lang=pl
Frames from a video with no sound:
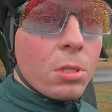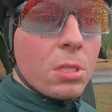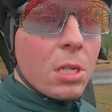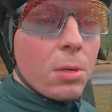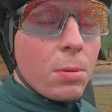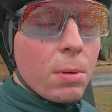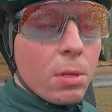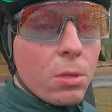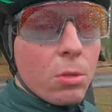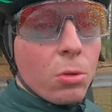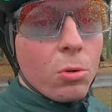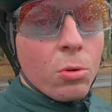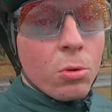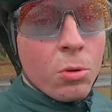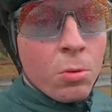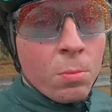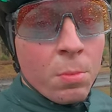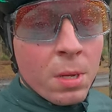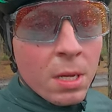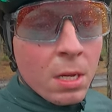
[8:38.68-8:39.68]
działa to
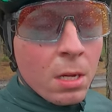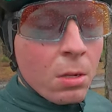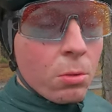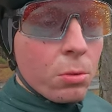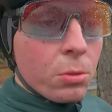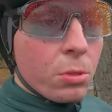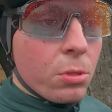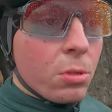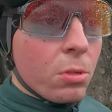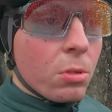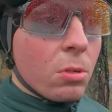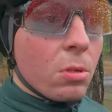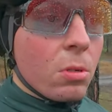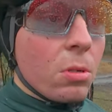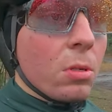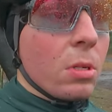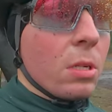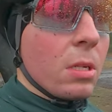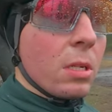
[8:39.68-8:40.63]
mega luźno,